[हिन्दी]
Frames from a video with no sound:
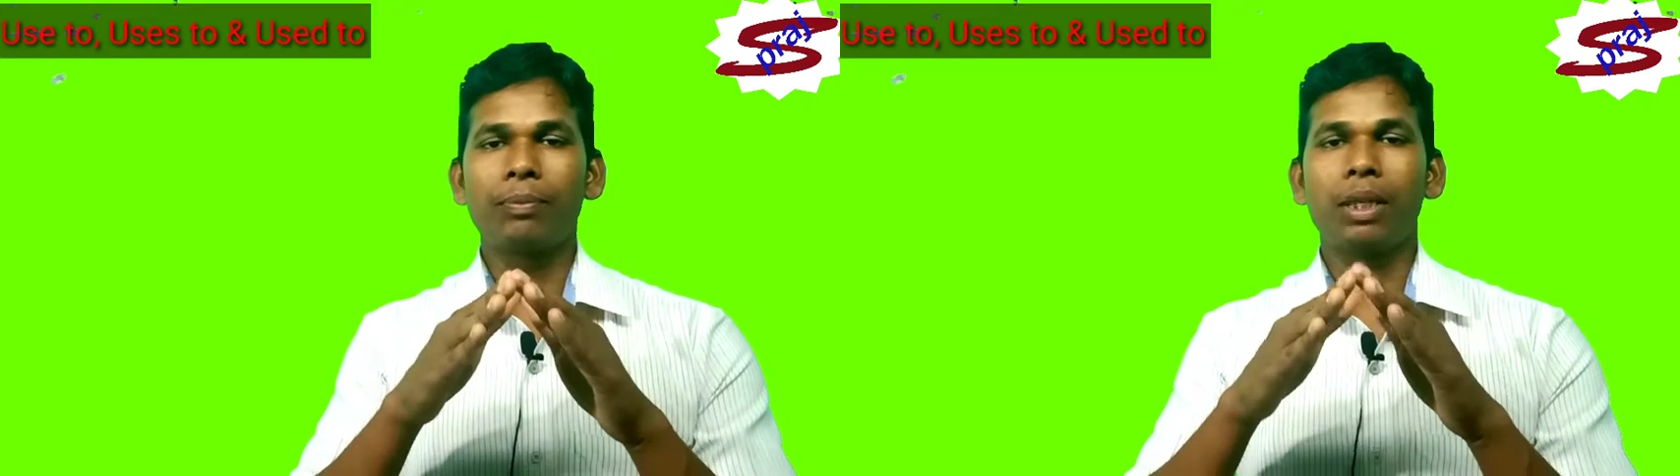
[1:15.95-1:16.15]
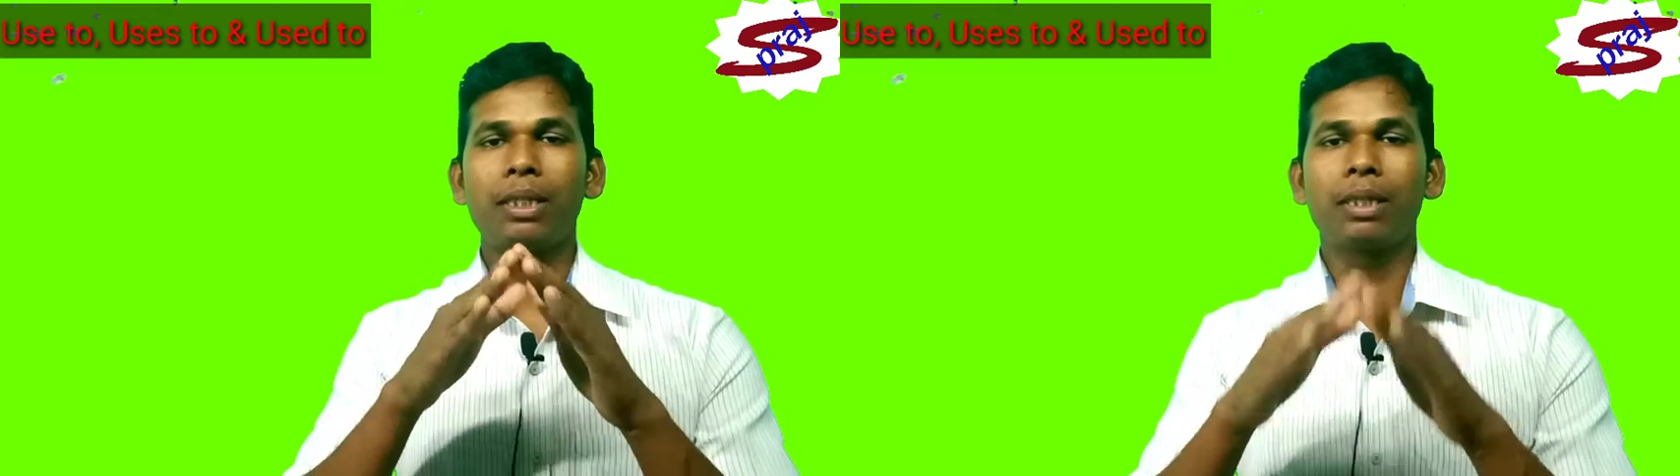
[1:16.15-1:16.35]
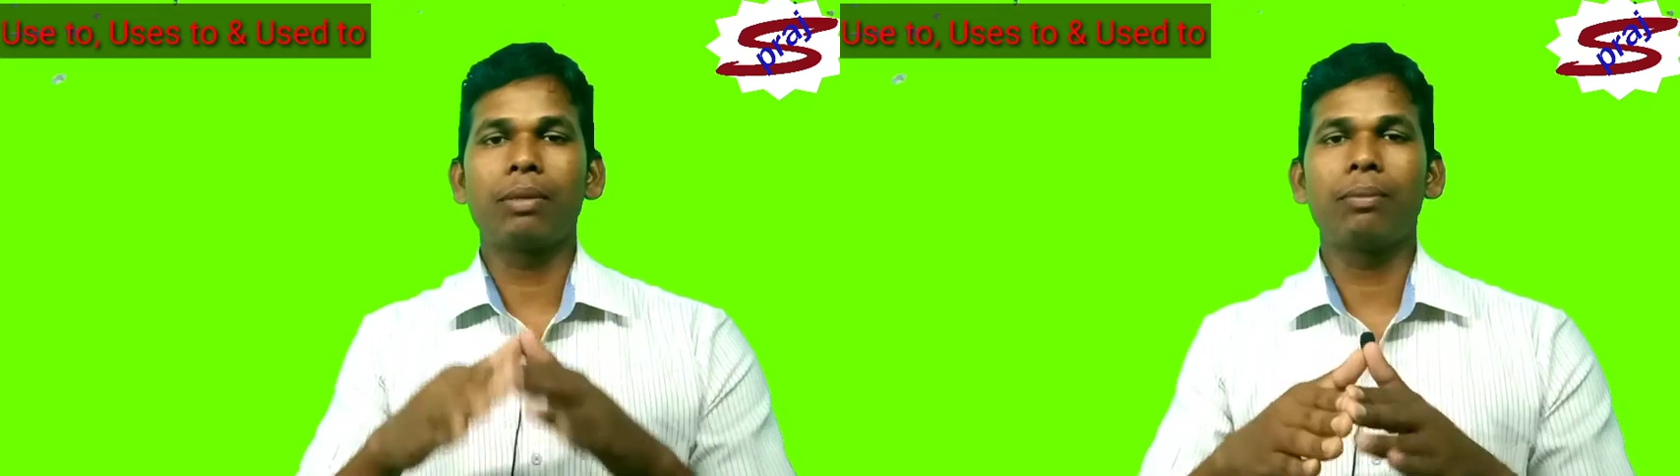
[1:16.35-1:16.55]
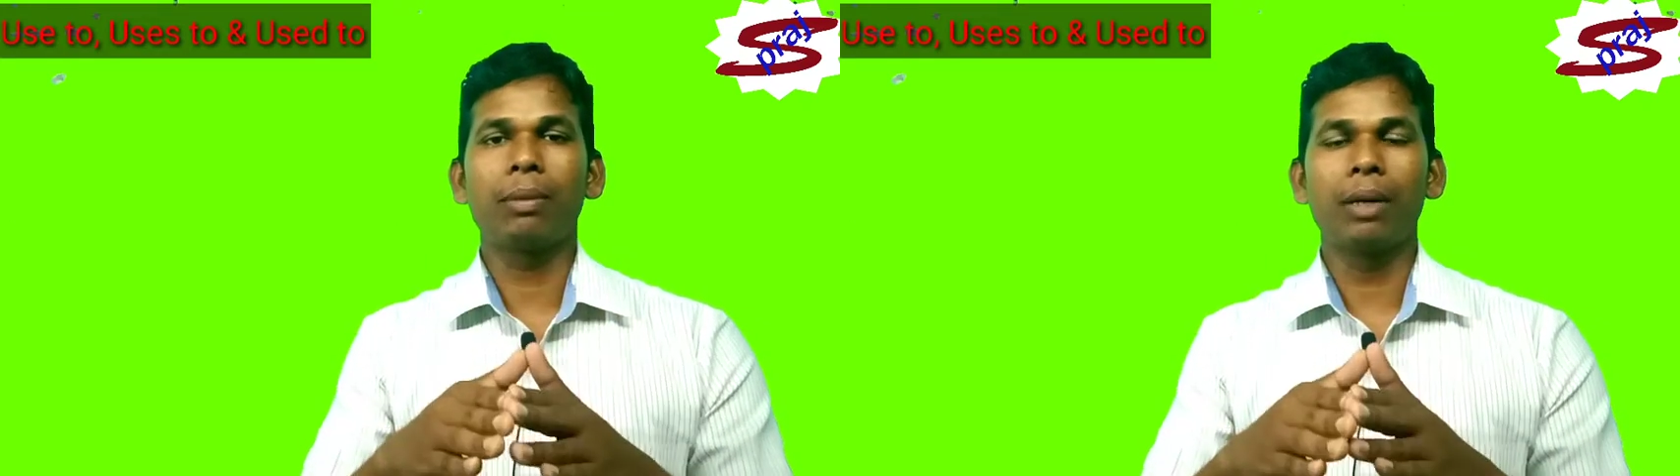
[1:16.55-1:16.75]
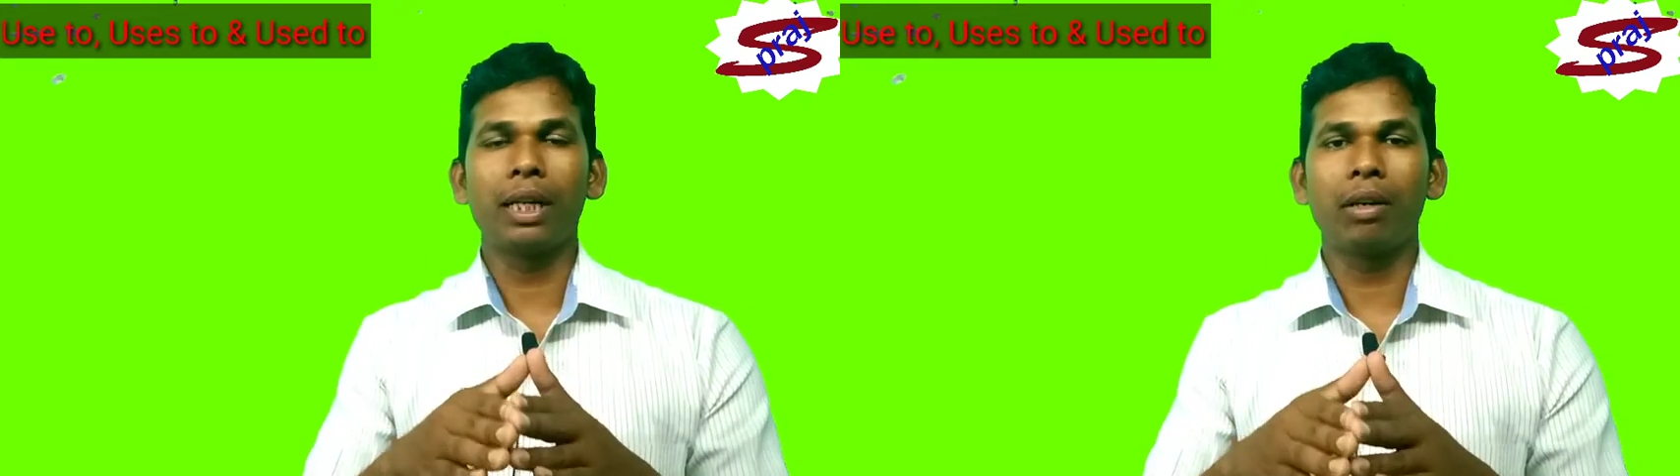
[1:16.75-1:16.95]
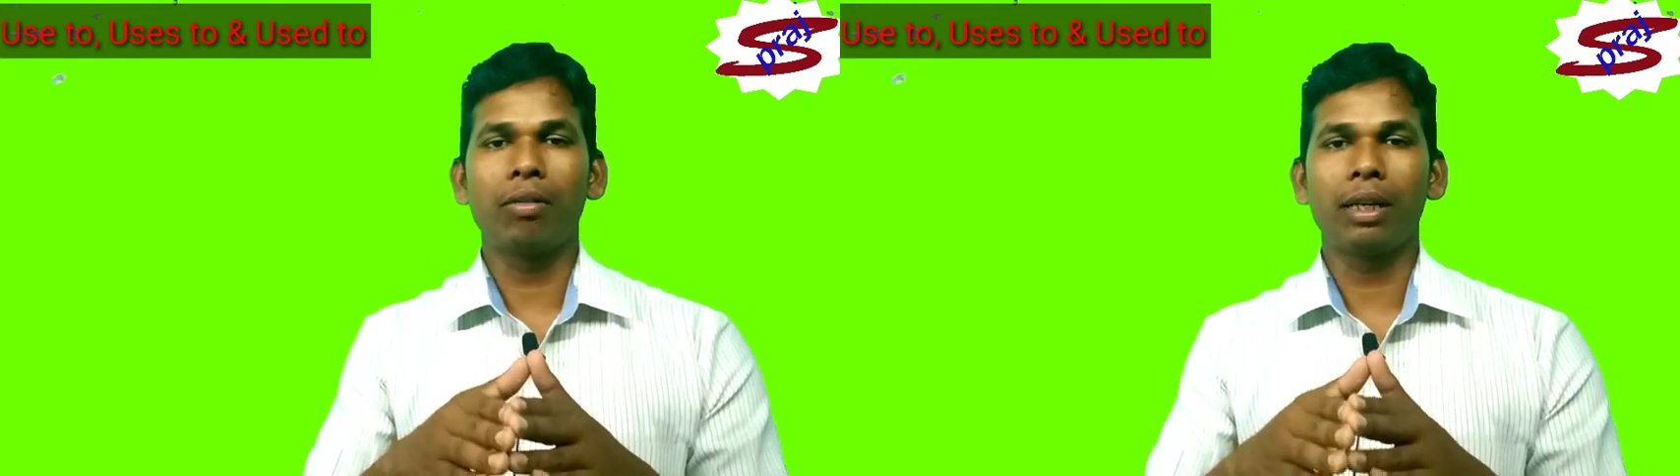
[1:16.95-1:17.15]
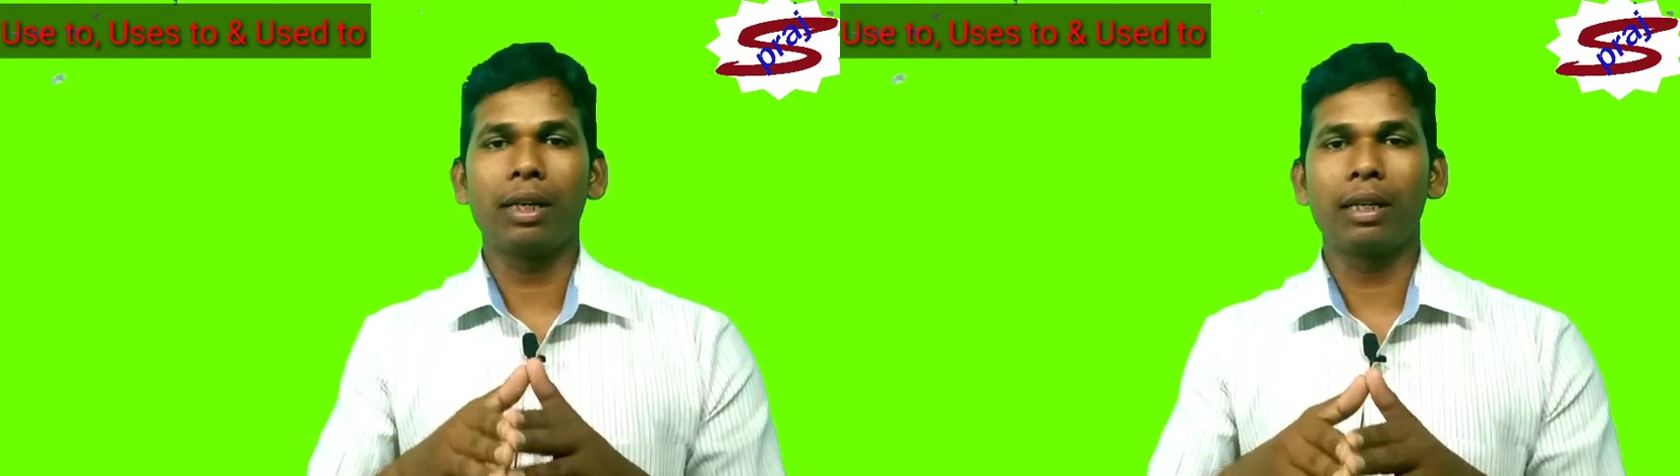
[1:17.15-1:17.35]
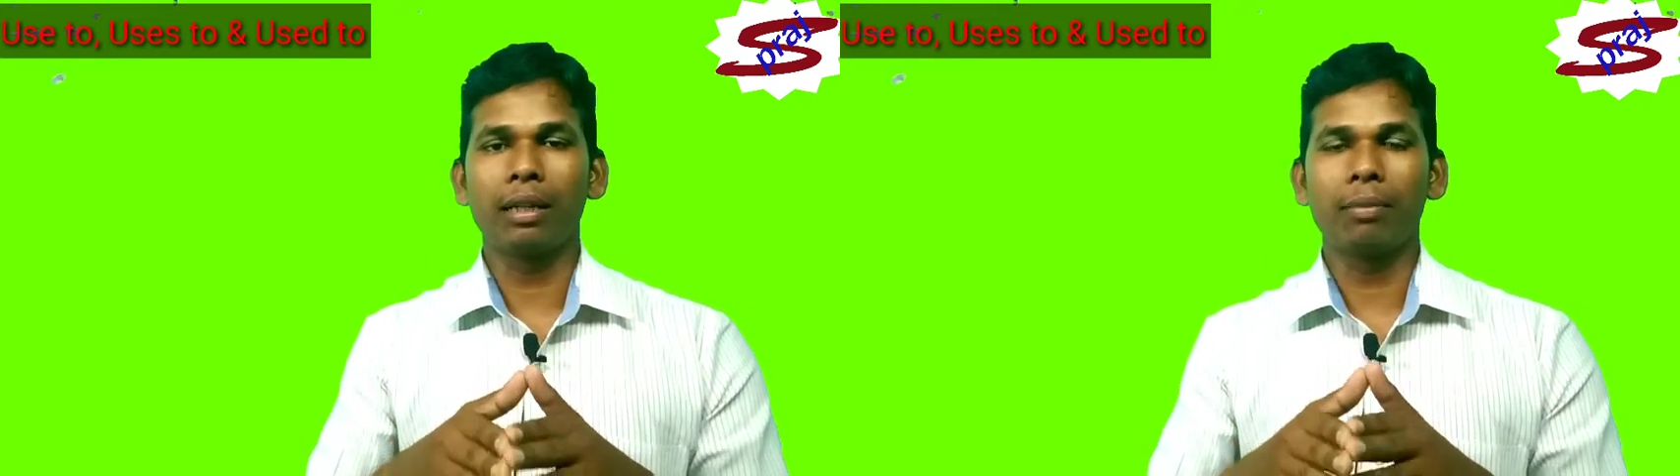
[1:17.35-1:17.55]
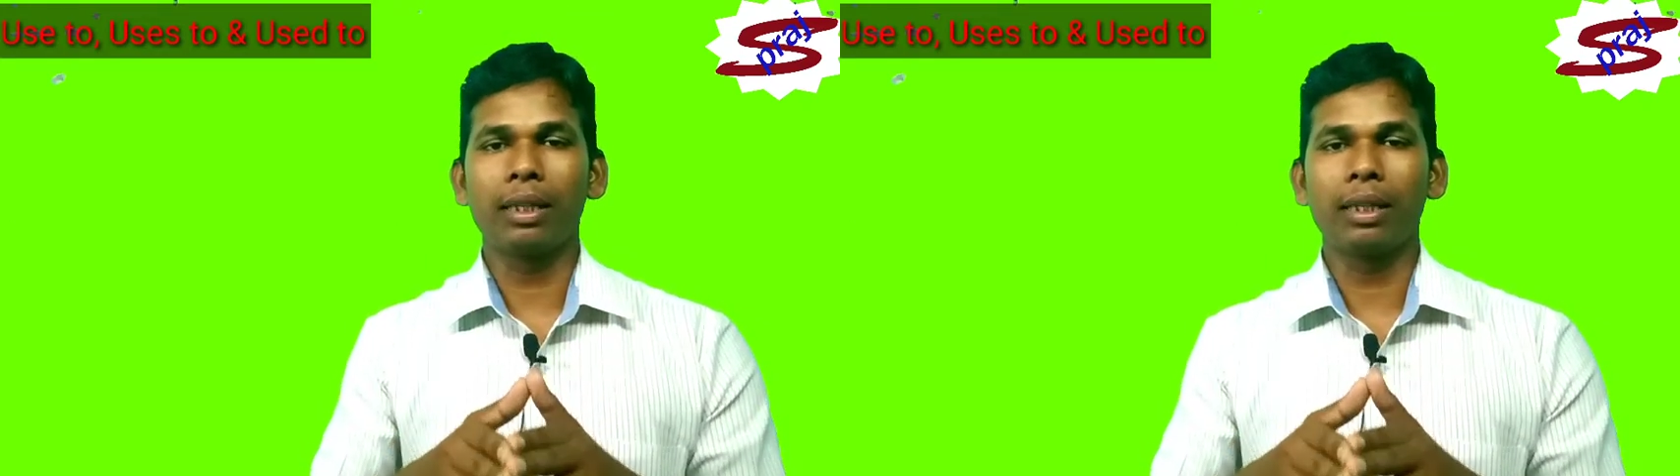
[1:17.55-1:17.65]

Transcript: फ्री समय में बैठे हुए हैं घर